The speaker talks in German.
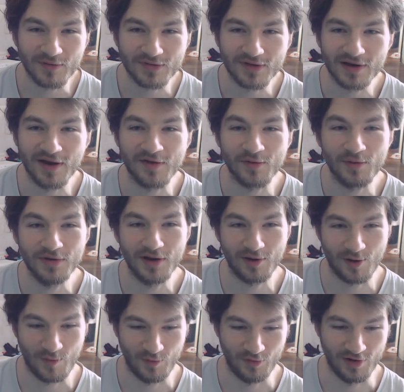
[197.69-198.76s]
was da gleich
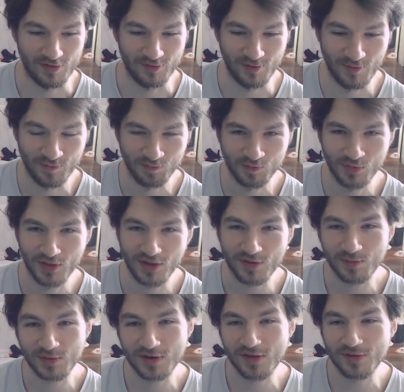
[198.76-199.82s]
runterkommt oder so.
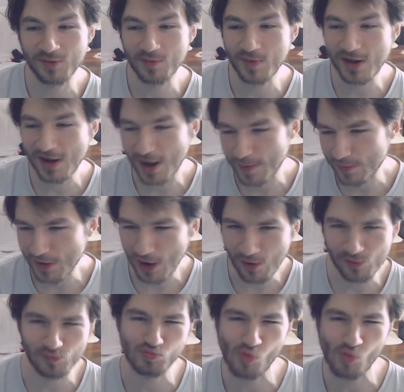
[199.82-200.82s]
Ich bin da so mega am Count.